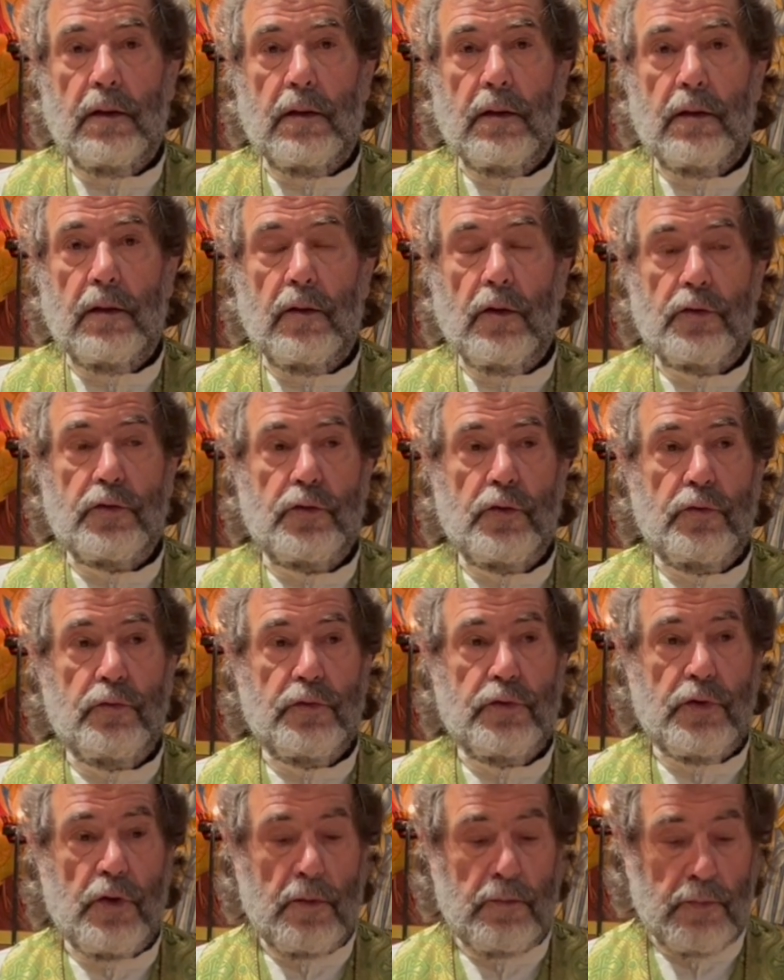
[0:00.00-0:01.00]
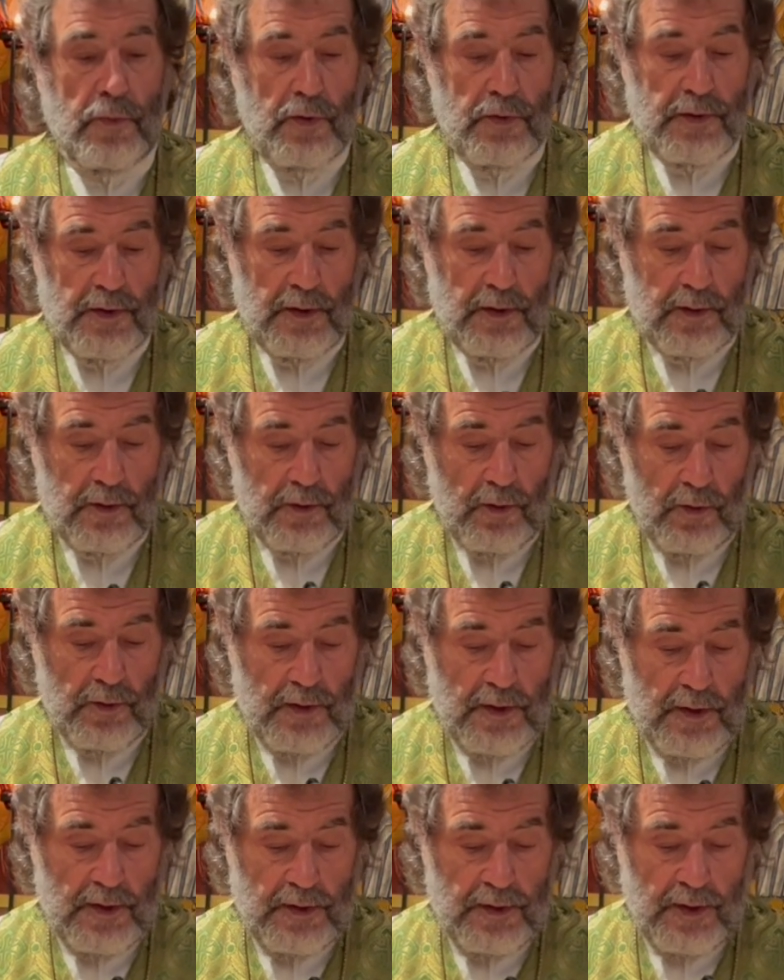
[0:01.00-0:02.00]
lorsque nous sommes dans cette
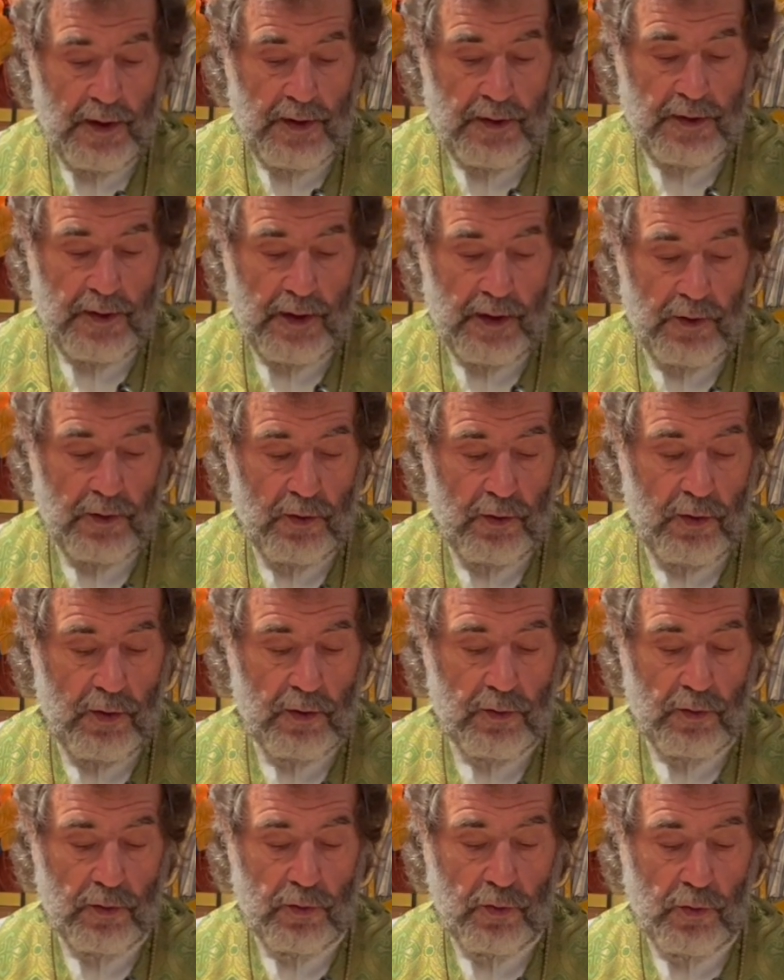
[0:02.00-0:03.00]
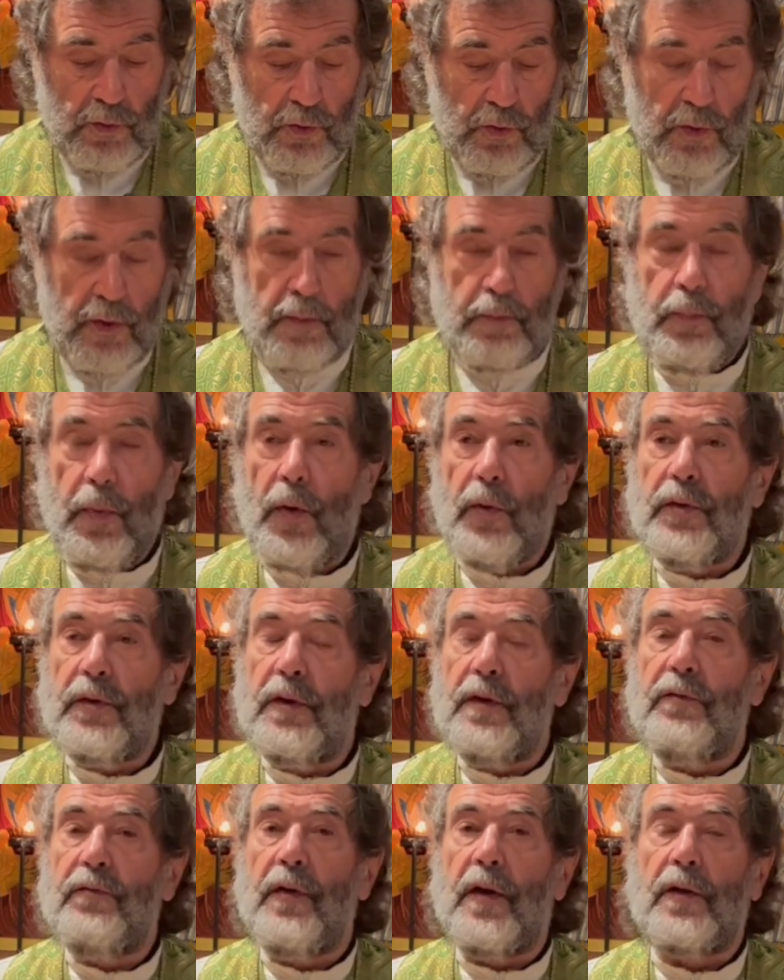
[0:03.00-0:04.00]
tranquillité intérieure, notre cœur est
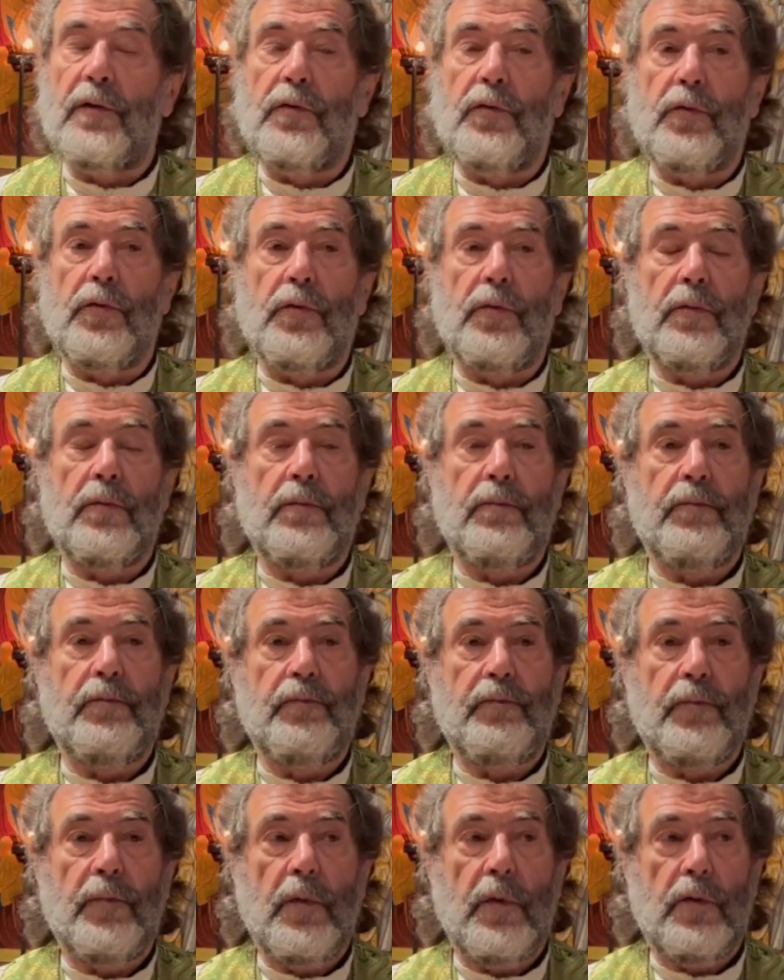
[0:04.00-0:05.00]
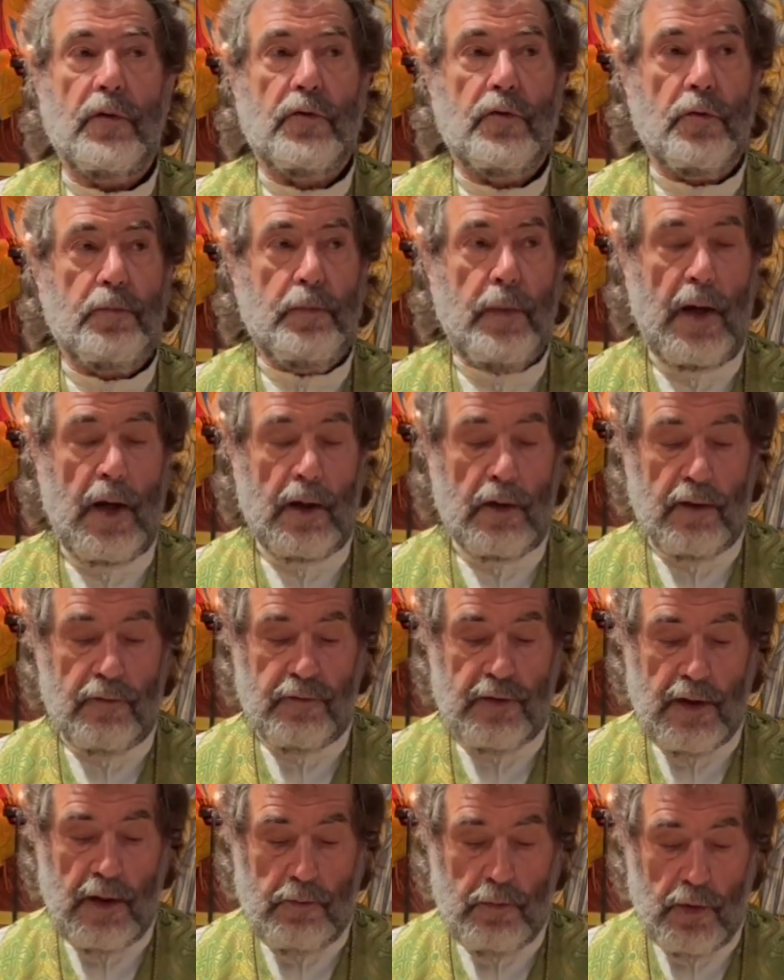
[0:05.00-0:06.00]
porté vers Dieu. Je parle
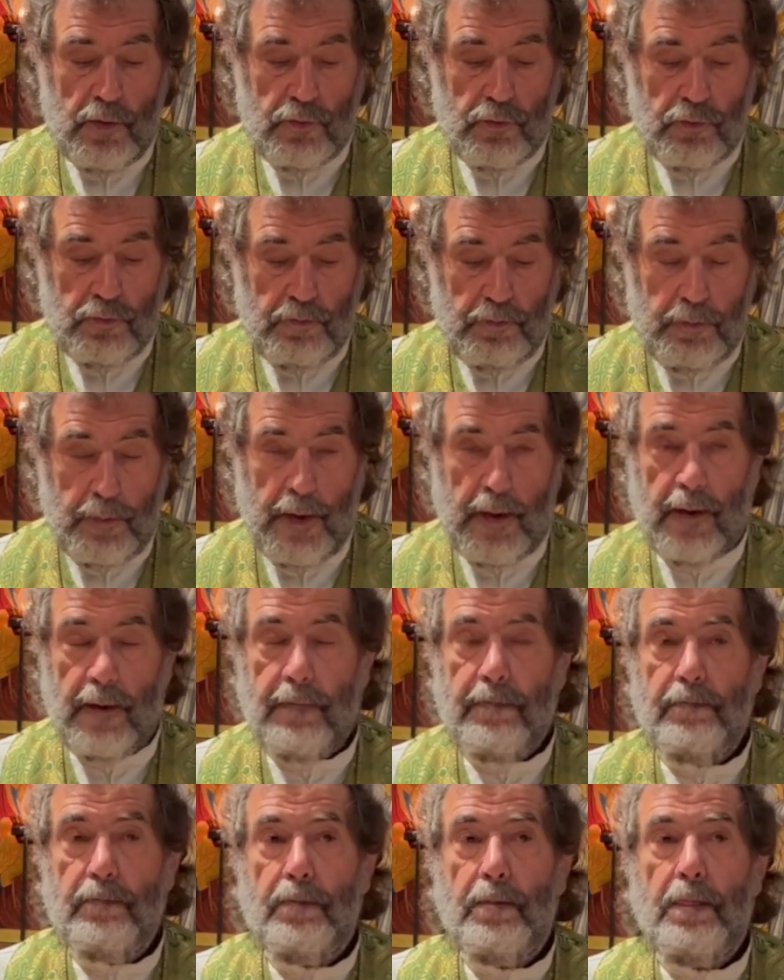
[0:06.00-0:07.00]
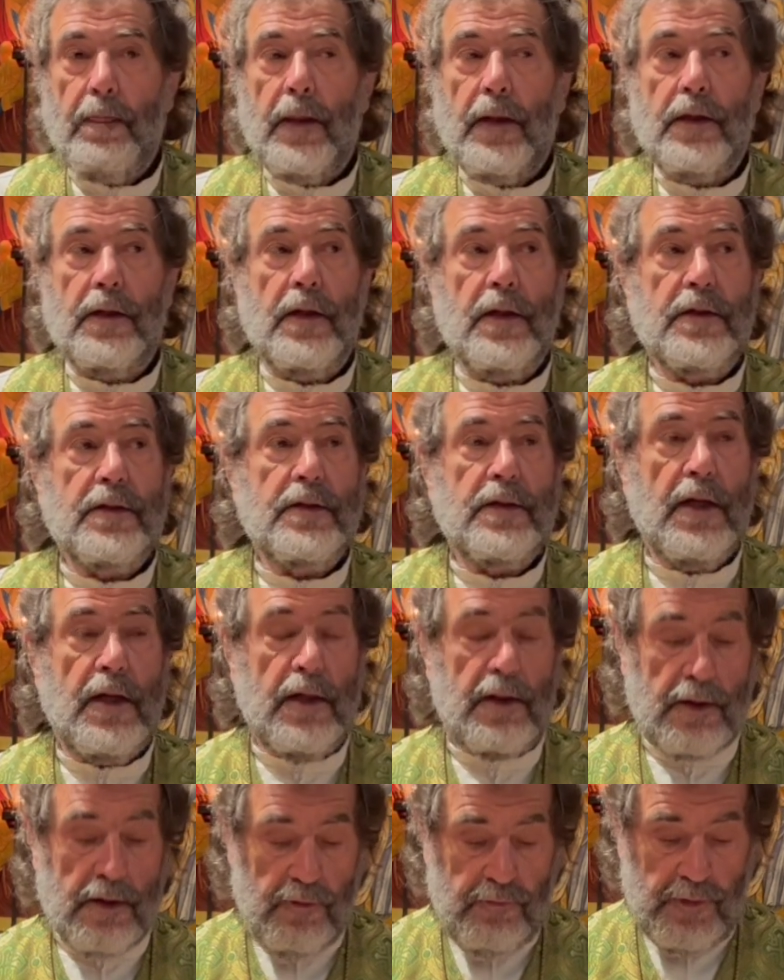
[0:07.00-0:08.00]
évidemment d'une paix qui est
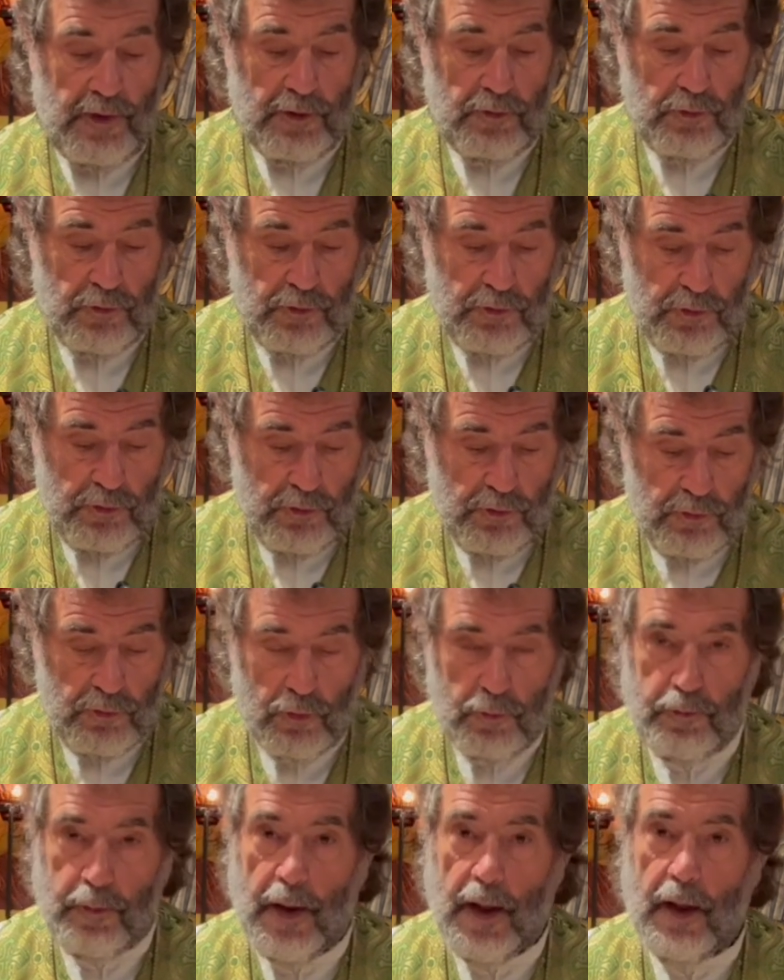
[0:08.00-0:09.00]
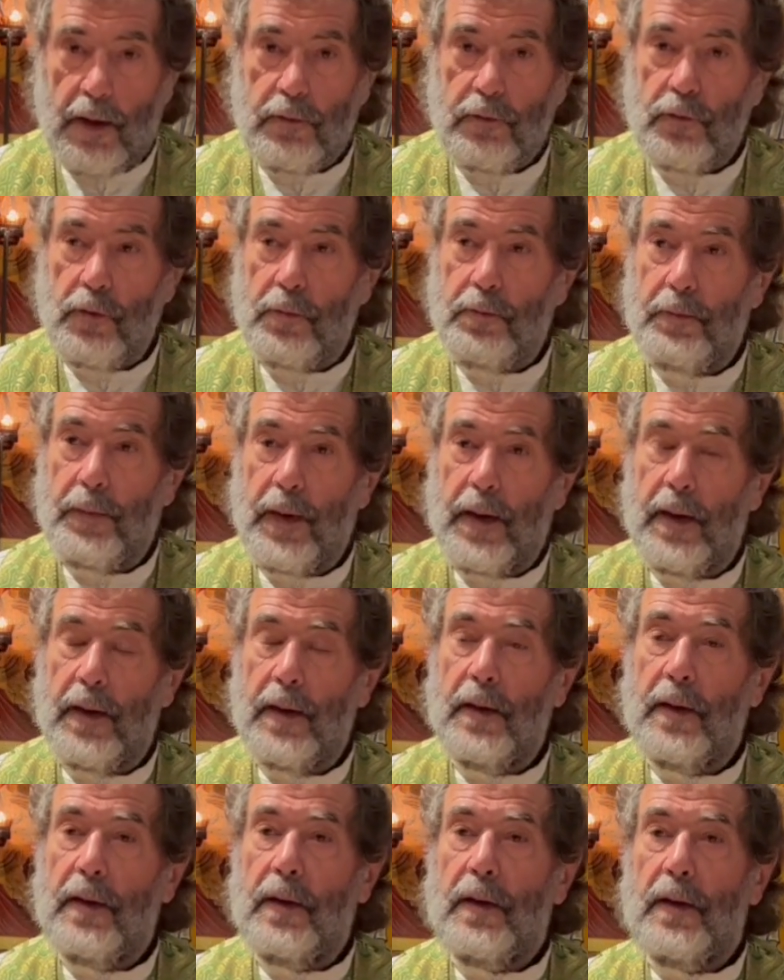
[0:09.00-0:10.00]
celle qui vient de Dieu, non pas une paix